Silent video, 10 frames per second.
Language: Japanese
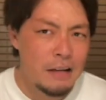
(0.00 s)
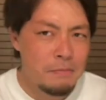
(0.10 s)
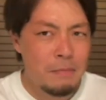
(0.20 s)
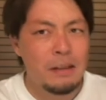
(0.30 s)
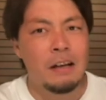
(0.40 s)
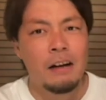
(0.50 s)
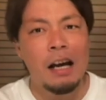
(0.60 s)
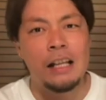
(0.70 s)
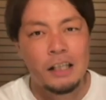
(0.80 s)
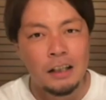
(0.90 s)
アニメ見てる
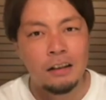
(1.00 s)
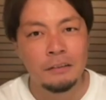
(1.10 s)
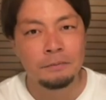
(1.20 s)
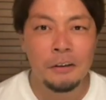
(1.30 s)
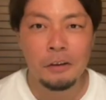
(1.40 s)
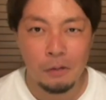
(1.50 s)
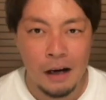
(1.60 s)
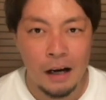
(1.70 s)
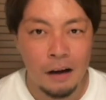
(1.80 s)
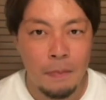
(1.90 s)
間に。っていうの
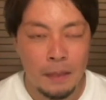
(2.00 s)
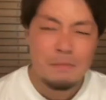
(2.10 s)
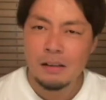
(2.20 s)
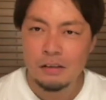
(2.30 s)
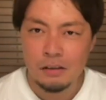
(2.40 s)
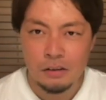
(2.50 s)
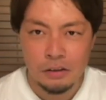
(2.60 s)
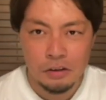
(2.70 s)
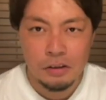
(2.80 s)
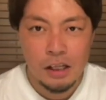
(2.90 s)
は、まず、
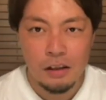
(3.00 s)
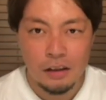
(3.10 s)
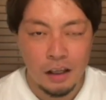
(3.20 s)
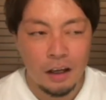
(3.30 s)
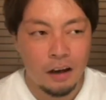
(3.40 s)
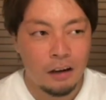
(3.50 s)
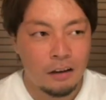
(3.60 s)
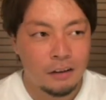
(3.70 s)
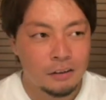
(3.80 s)
ゆるキャンって、